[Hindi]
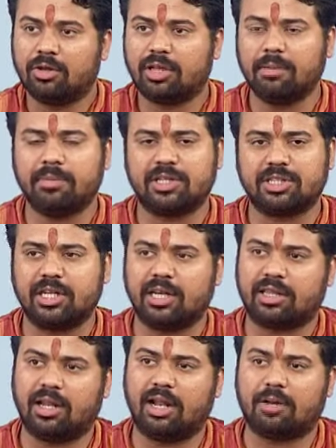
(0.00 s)
सब निष्क्रिय
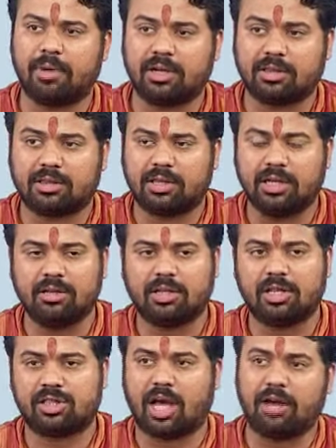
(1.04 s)
थे लगभग तीन
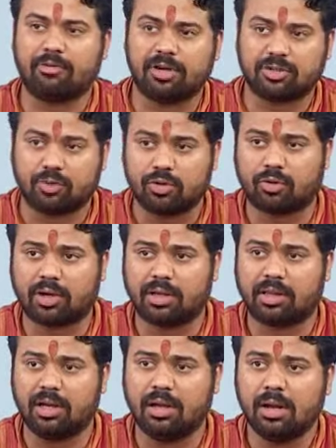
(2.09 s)
से चार वर्ष हो चुके
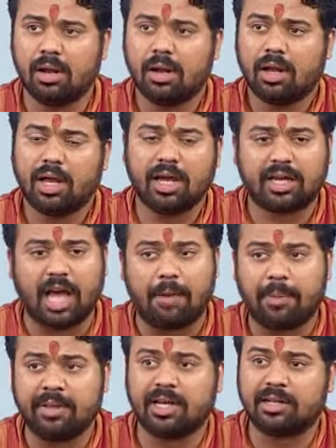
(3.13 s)
थे एक
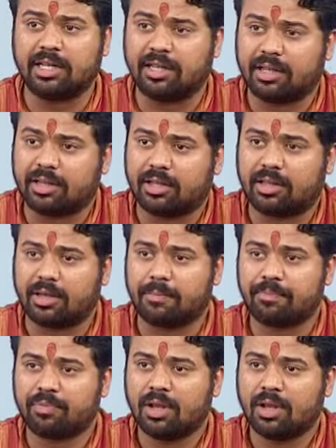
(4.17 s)
ज्ञापन तक नहीं देते थे